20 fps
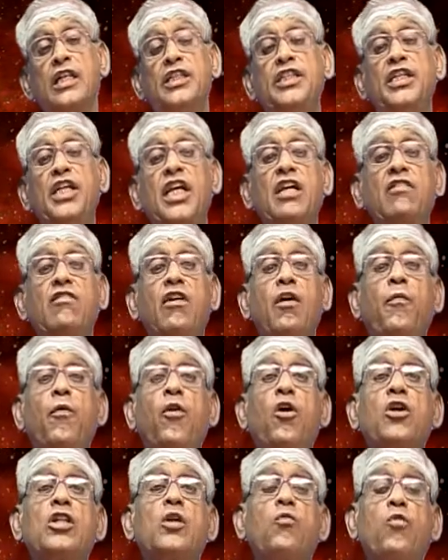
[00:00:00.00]

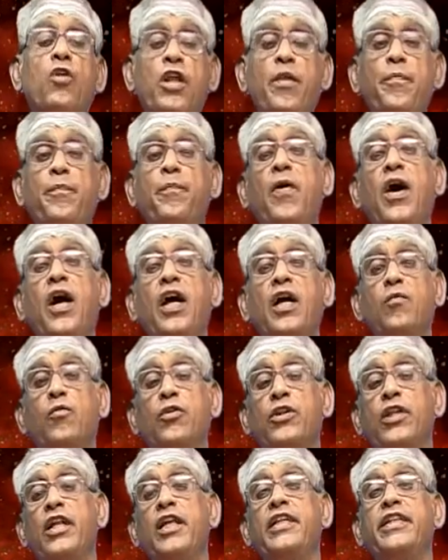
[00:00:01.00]
ஜீவபோத முனைப்பாக
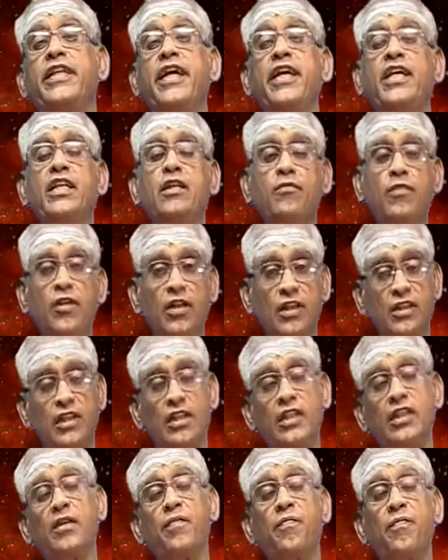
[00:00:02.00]
முதல்ல தைரியம்
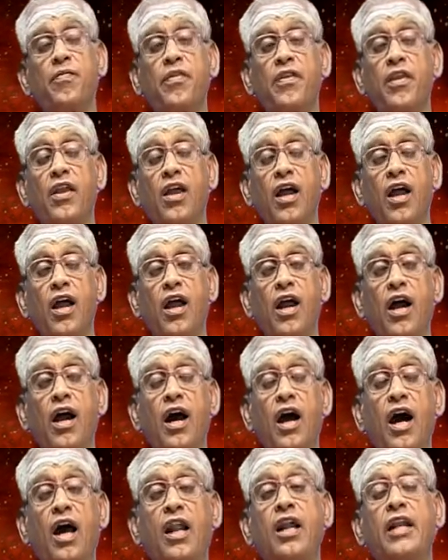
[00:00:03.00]
இருந்தது
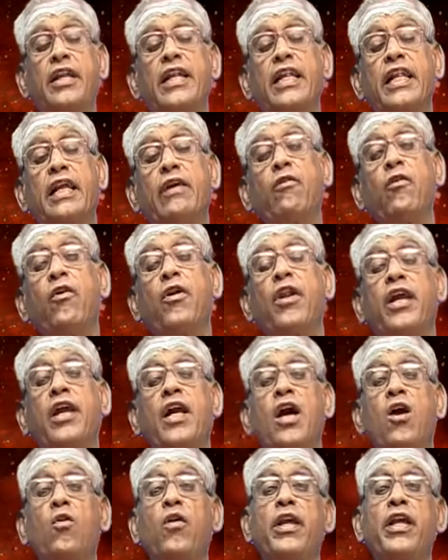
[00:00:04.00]
ஆனால் இறைவனுடைய
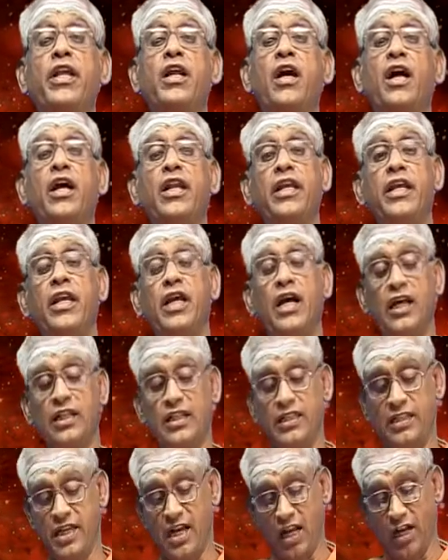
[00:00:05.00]
கருணையினாலே அது
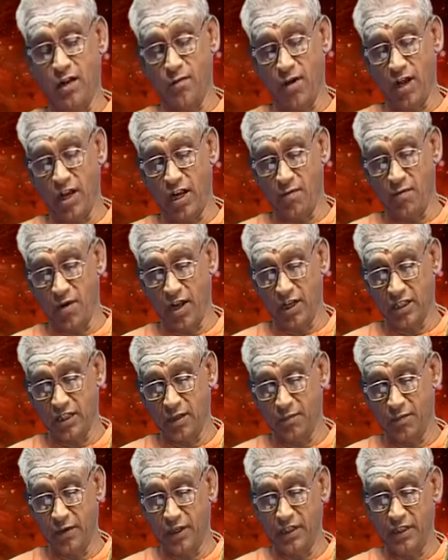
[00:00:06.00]
ஞானமாக
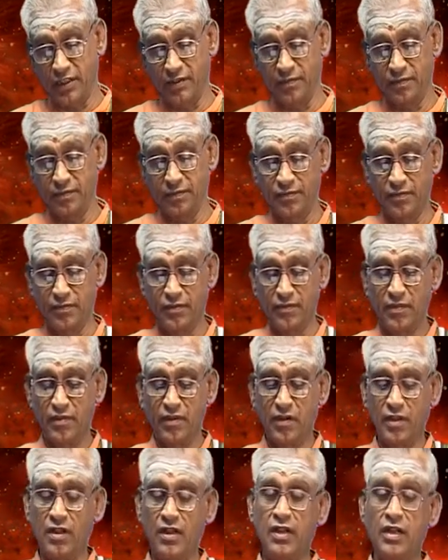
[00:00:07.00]
மாற்றப்படுது
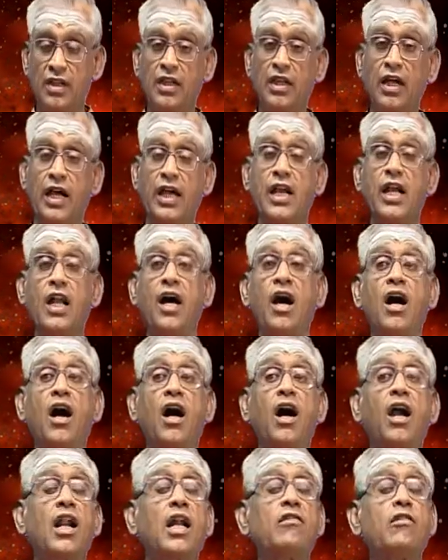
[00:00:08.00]
அதனால்
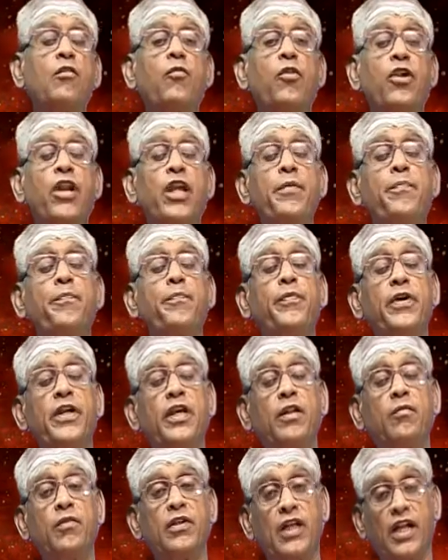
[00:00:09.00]
ஆணவ முனைப்பு
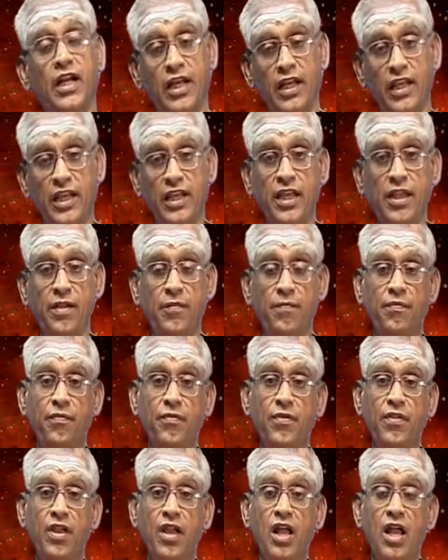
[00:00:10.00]
என்பது அடங்கி
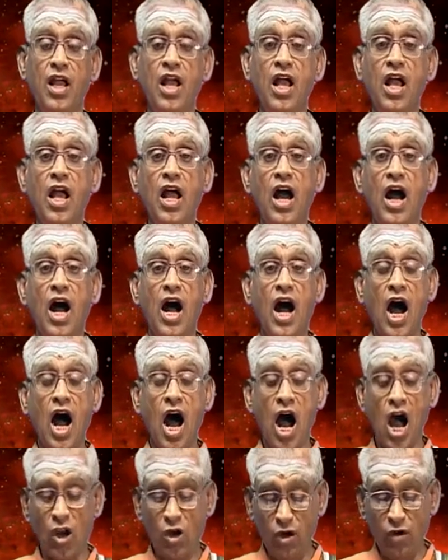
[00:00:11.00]

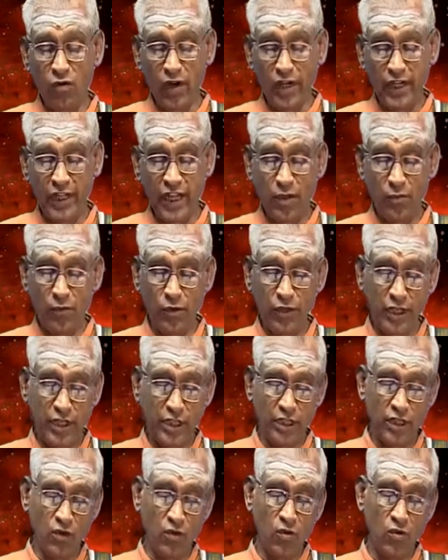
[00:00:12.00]
அருள் வழியை
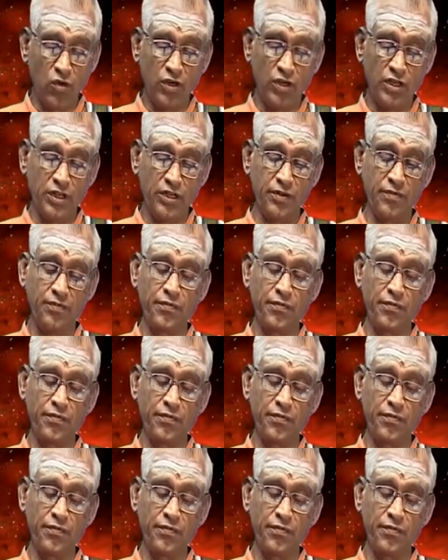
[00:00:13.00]
முன்னிட்டு கொண்டு